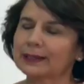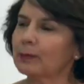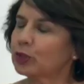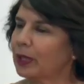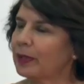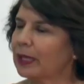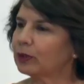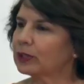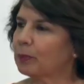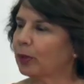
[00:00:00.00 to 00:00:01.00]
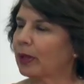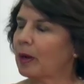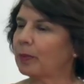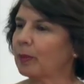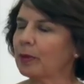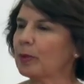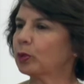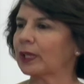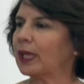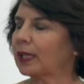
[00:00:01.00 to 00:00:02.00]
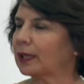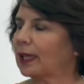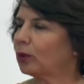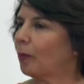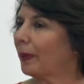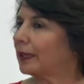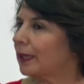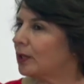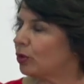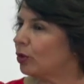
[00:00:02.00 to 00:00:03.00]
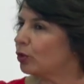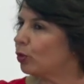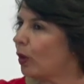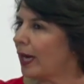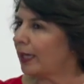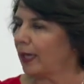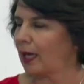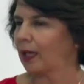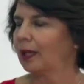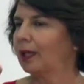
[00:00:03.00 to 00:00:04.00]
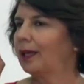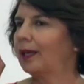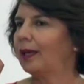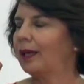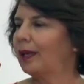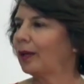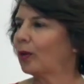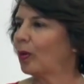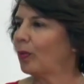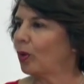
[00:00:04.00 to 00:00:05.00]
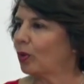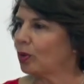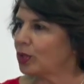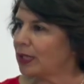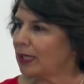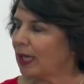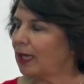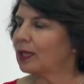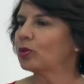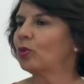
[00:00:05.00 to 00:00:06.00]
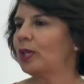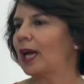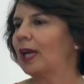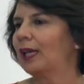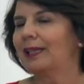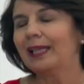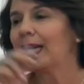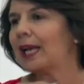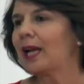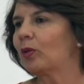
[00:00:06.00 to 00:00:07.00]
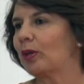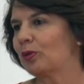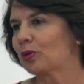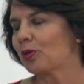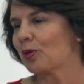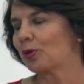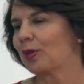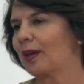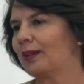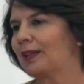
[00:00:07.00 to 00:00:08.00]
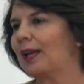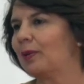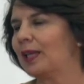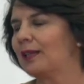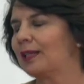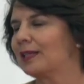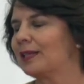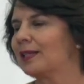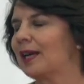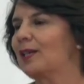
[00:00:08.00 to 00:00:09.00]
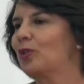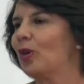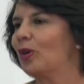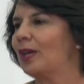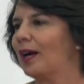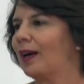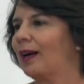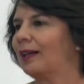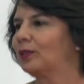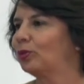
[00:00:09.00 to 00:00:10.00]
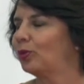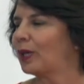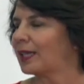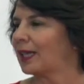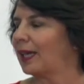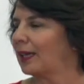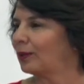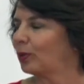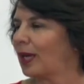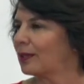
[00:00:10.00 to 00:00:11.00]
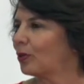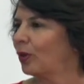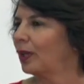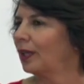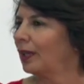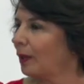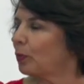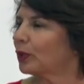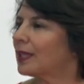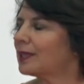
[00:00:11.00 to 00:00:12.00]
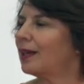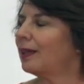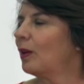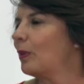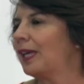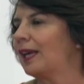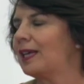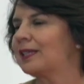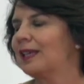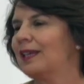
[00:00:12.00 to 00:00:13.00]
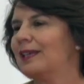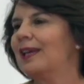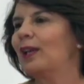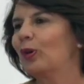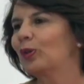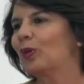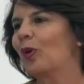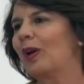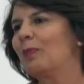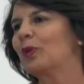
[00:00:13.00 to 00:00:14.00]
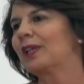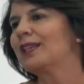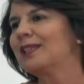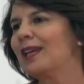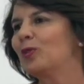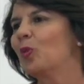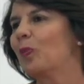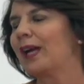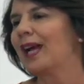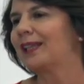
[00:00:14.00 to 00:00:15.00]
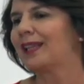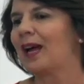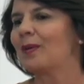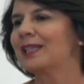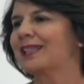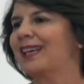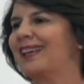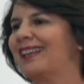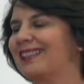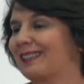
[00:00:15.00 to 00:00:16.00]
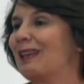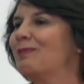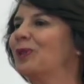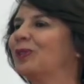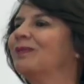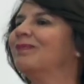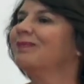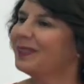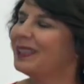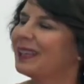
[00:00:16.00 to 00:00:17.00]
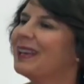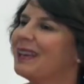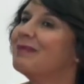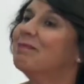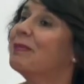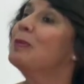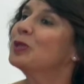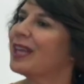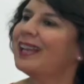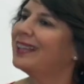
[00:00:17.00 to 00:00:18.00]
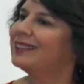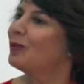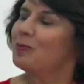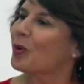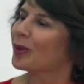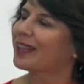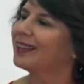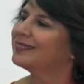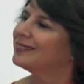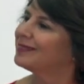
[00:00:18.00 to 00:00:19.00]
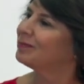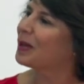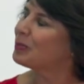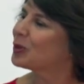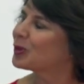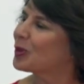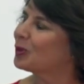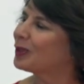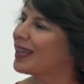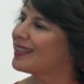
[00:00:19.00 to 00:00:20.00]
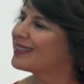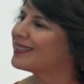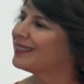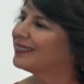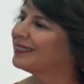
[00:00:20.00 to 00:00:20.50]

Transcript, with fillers: estamos terminando este programa, pero a mí me gustaría que tanto Patricio en su área eh, como Gina en la suya digan algo a nuestros eh, televidentes en relación a su carrera, en su caso la importancia del idioma inglés y en el otro la importancia de superar trabas que las tenemos y que vamos adelante, no importa, vamos con ustedes.